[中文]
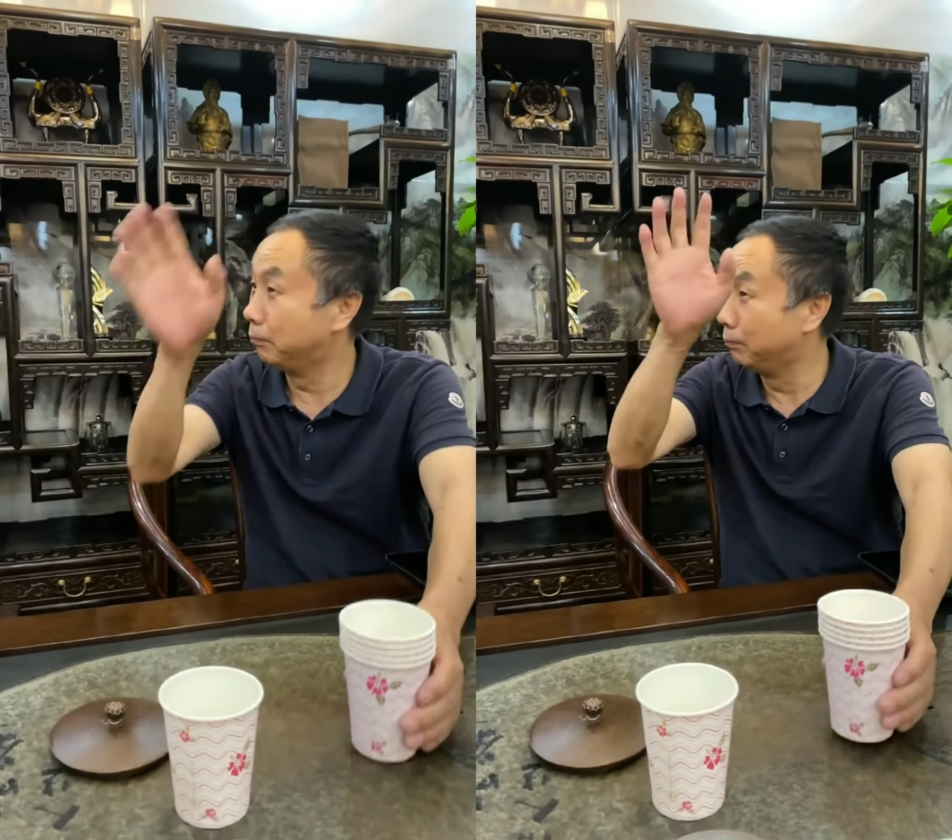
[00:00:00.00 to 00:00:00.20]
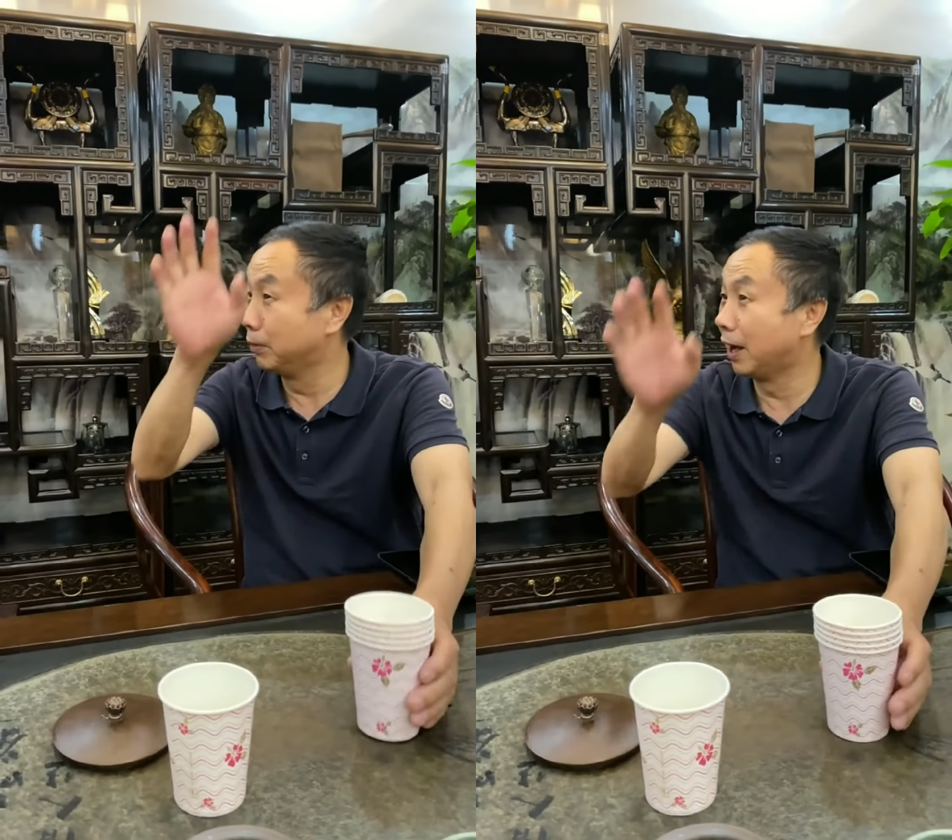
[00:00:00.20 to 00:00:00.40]

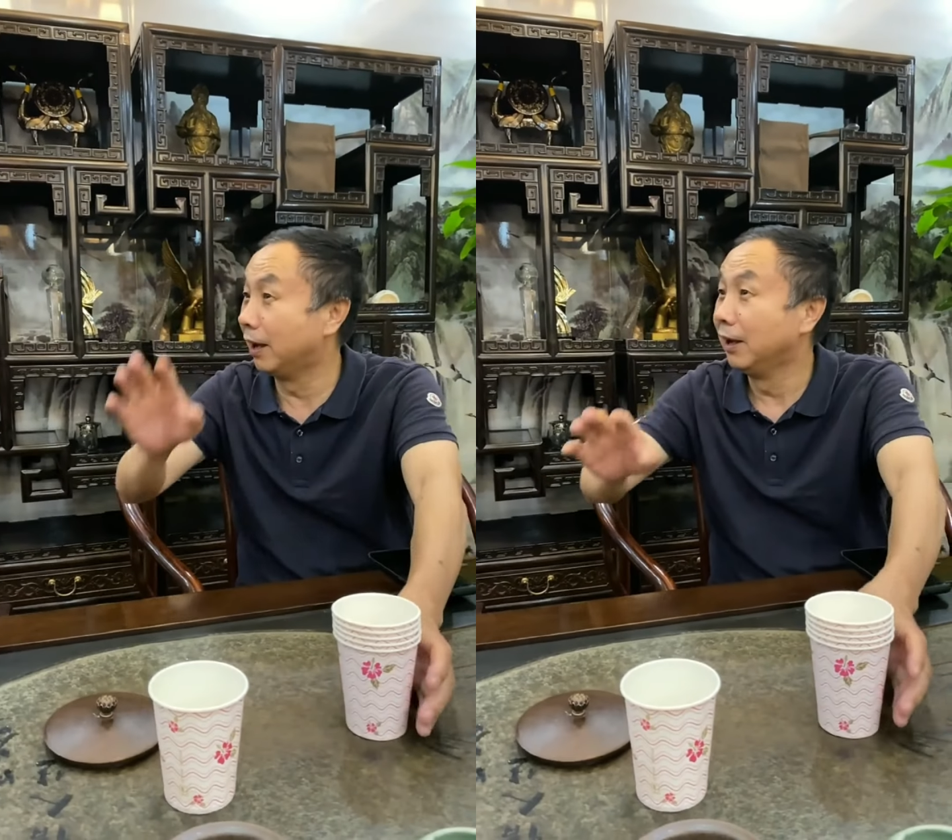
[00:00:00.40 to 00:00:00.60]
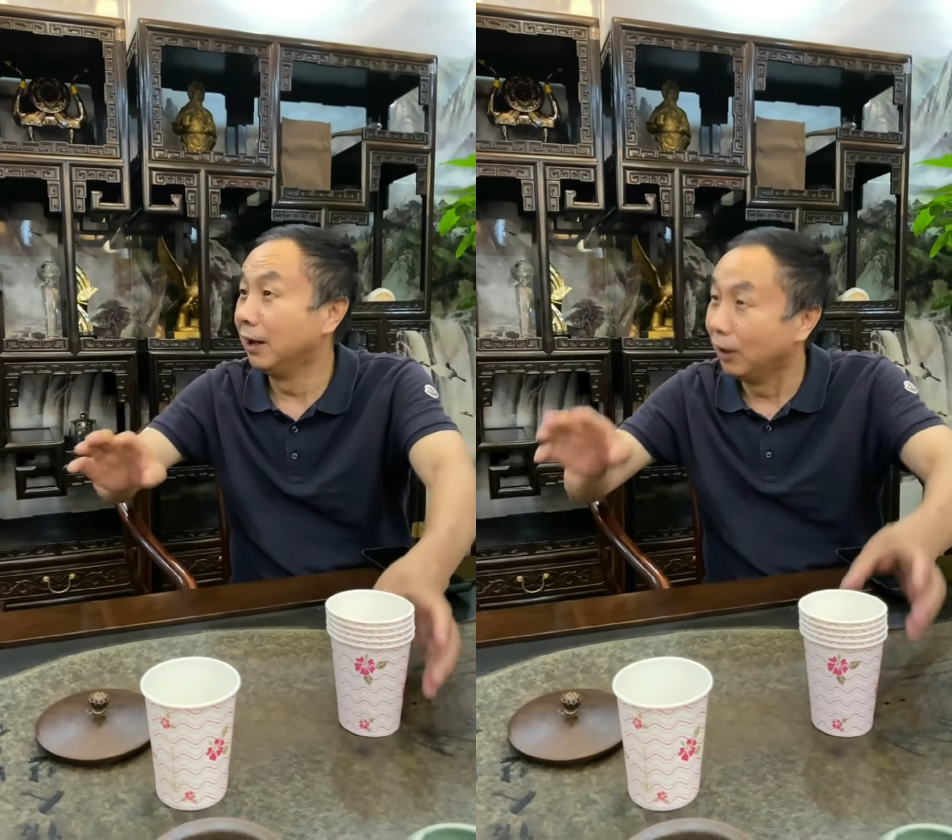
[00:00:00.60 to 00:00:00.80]
不干，
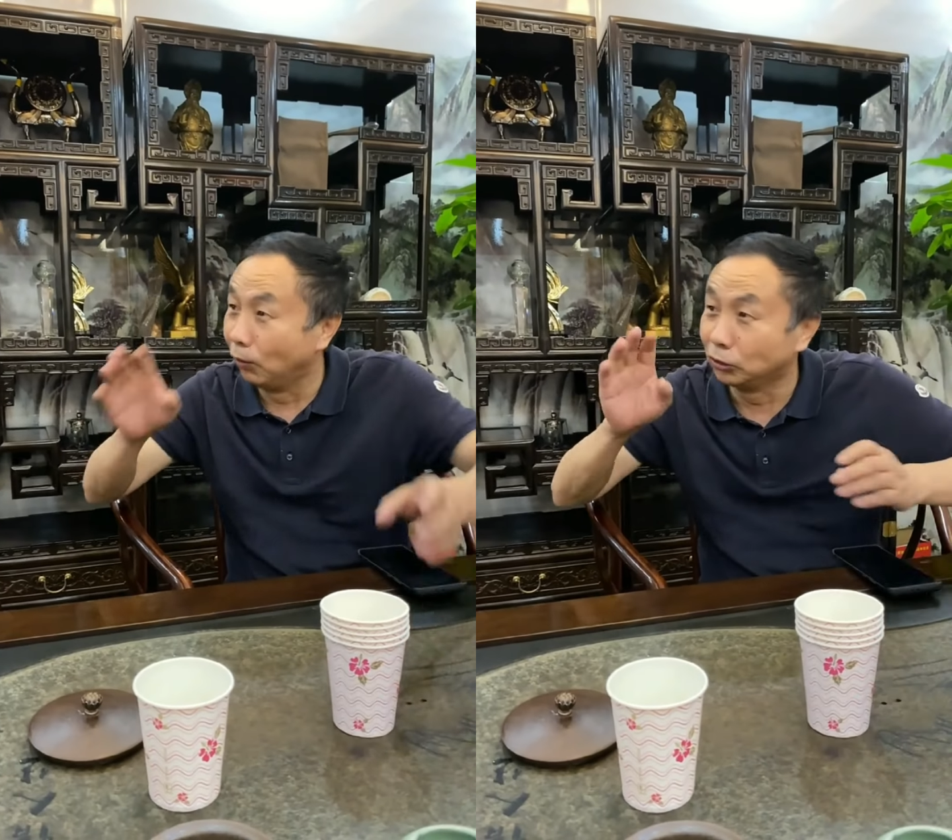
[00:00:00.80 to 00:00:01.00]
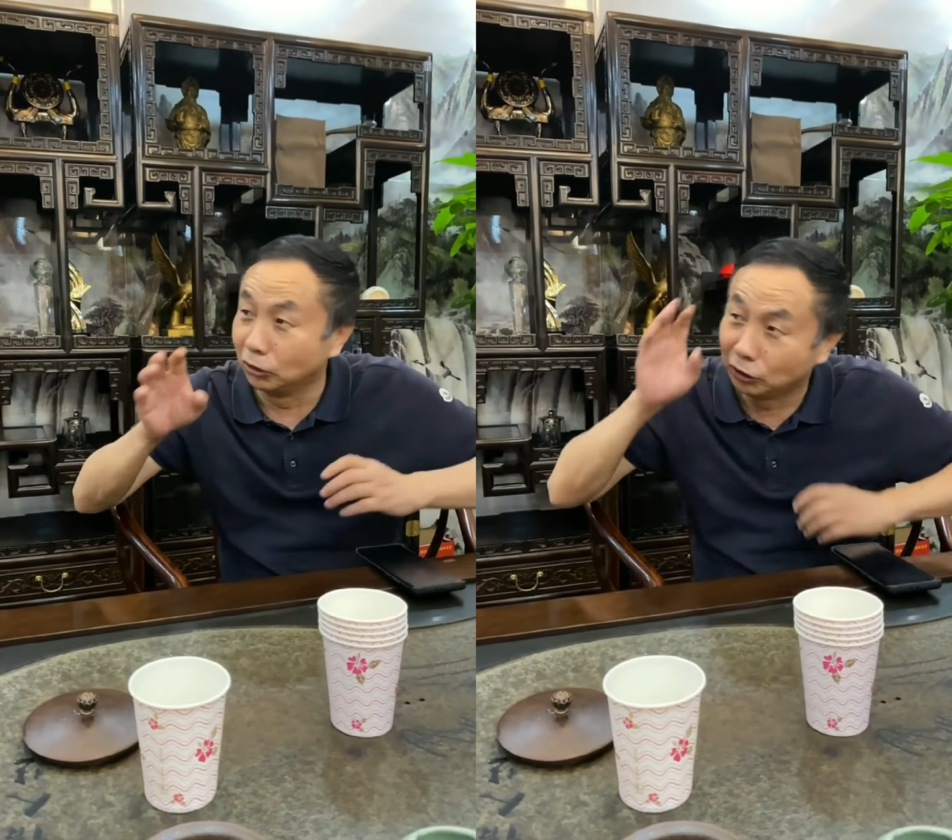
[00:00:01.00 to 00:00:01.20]

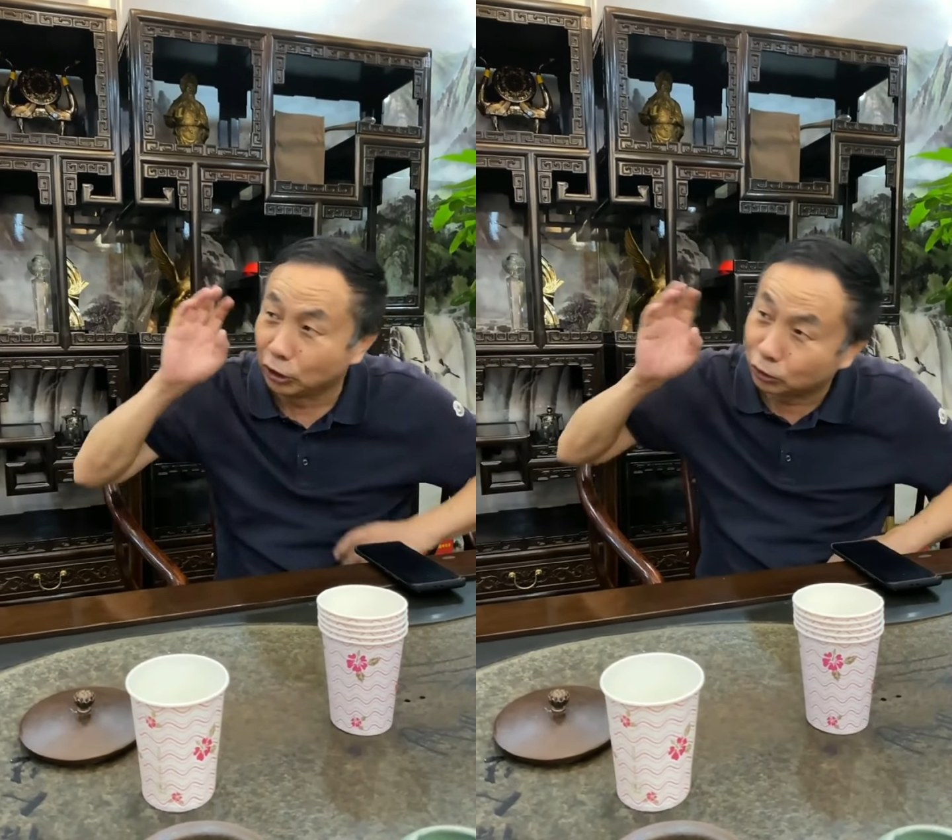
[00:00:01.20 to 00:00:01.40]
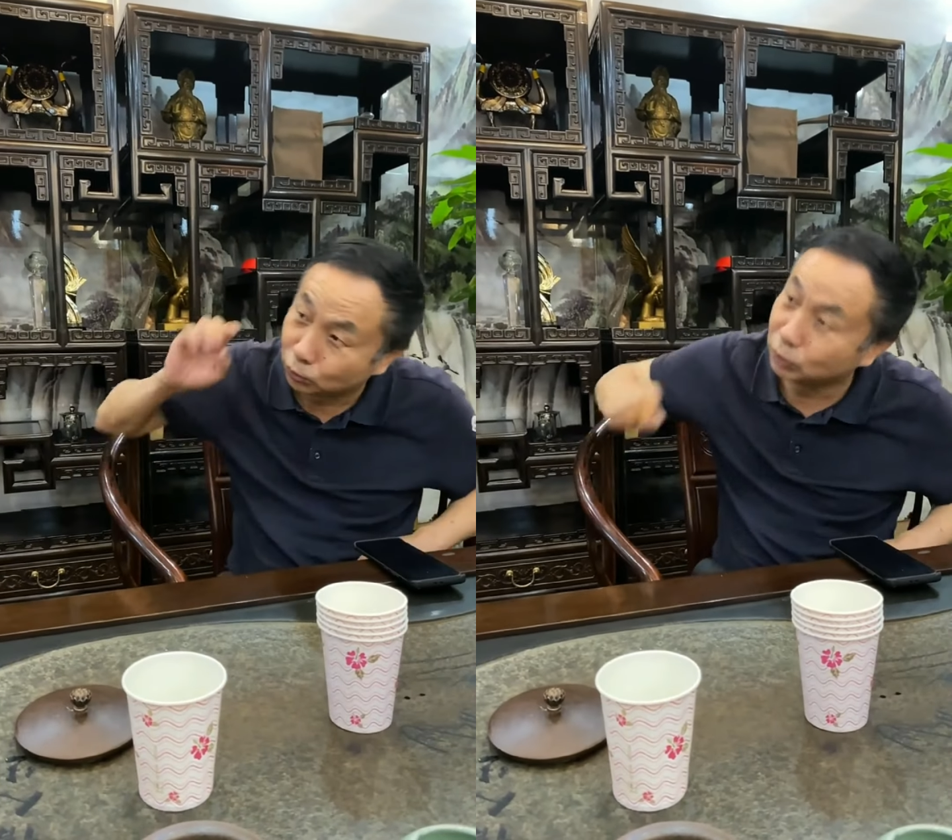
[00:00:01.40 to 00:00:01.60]
欧洲人对
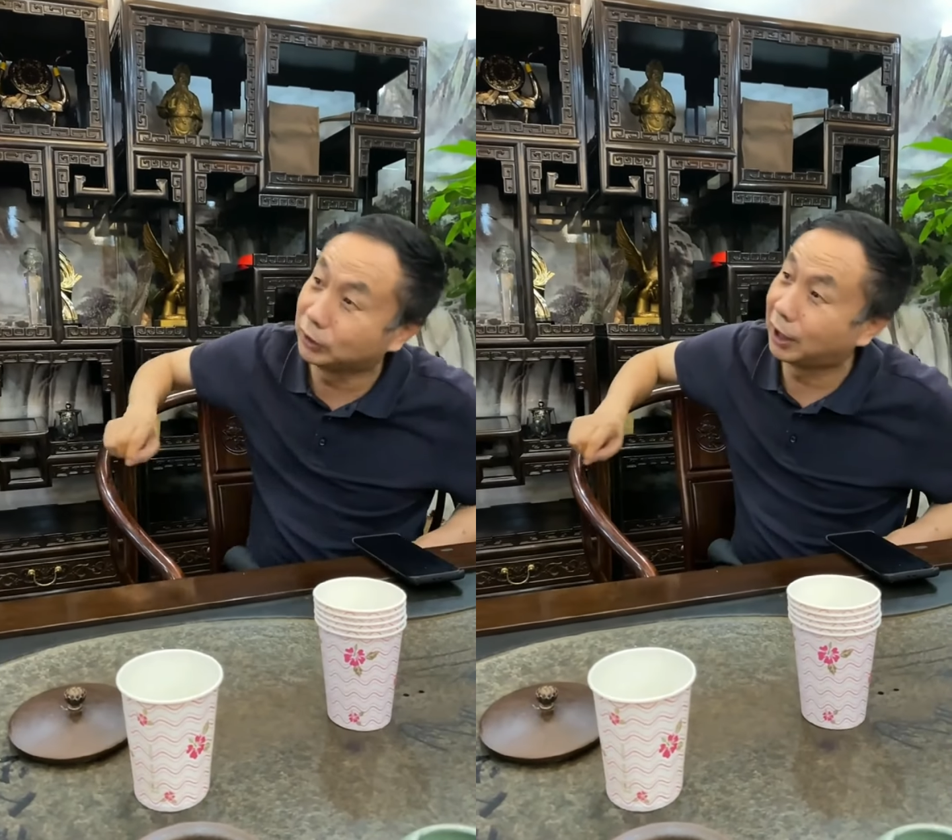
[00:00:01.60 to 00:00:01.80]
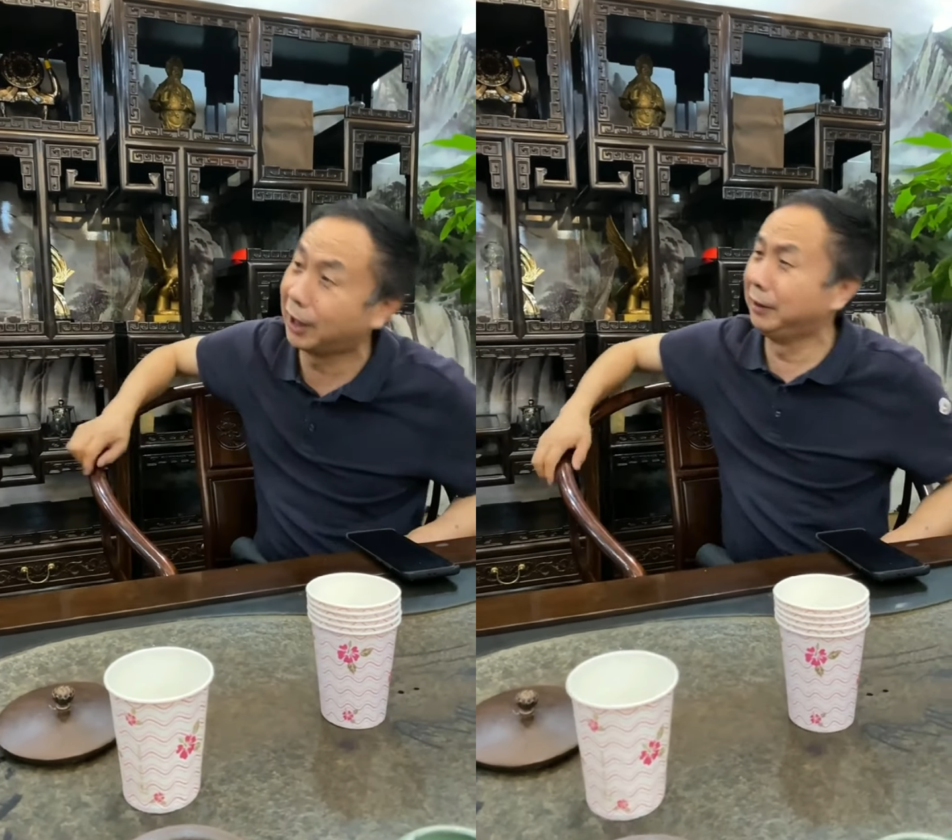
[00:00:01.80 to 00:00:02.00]
数字
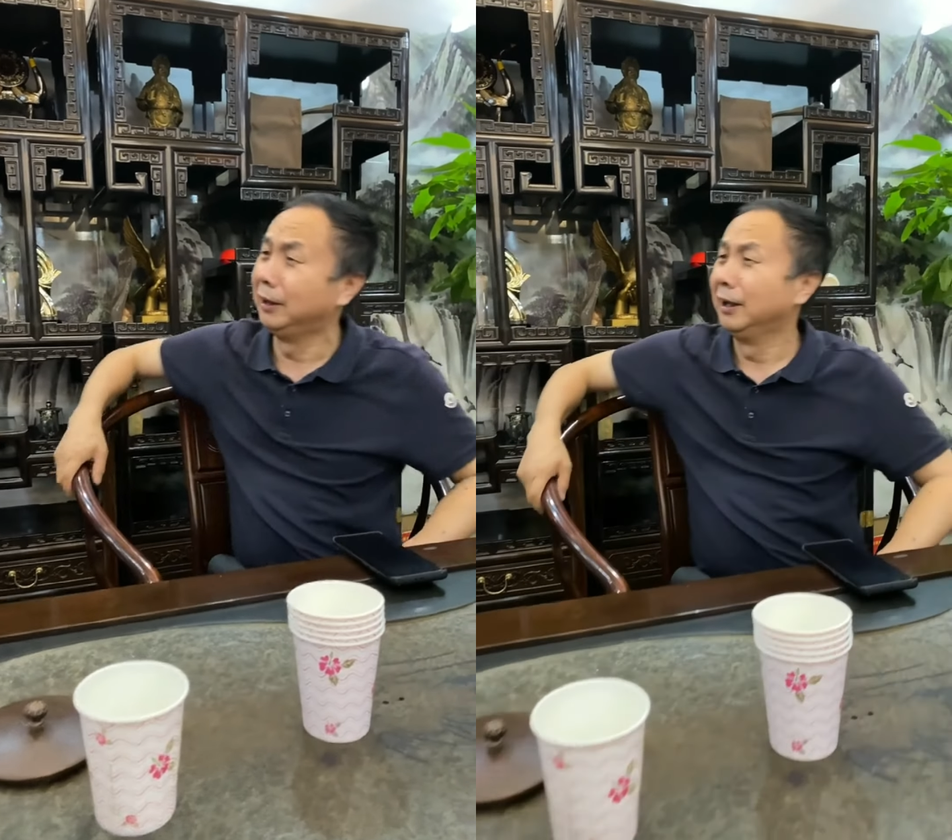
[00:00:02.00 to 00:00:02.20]
很、